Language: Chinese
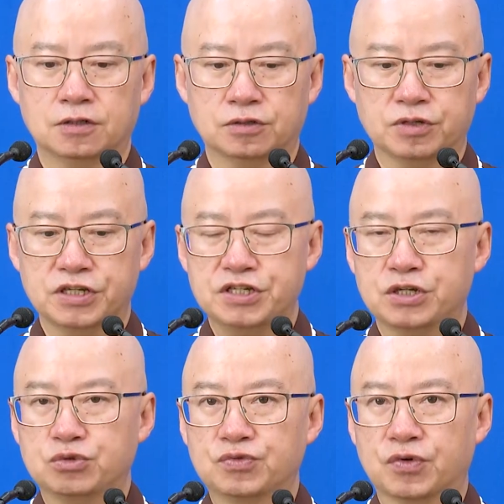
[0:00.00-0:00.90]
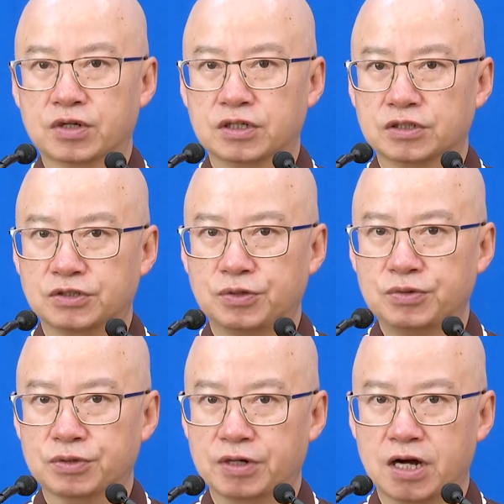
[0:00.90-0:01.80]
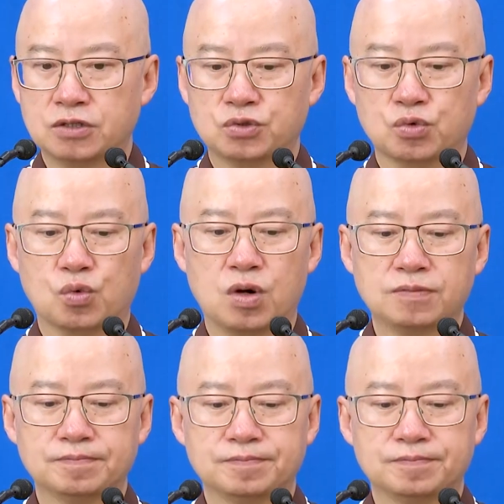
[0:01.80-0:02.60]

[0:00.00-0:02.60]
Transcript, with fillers: 所以一切诸佛呢都有两种光，